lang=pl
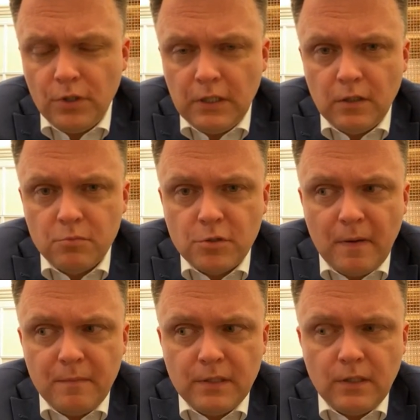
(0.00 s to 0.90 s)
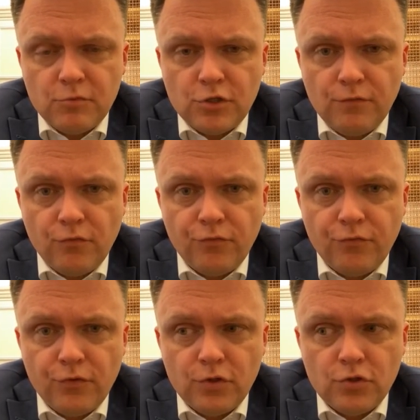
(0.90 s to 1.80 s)
o ile dobrze pamiętam, szefów
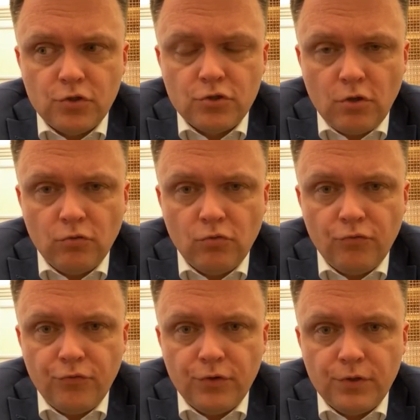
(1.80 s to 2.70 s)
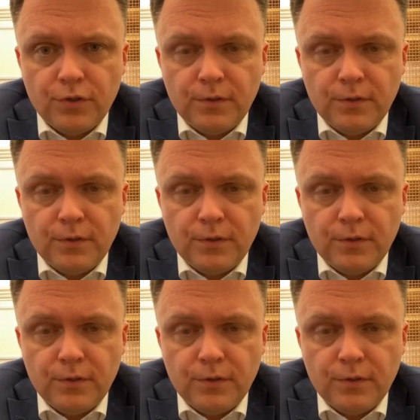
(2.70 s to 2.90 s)
e, rządów e,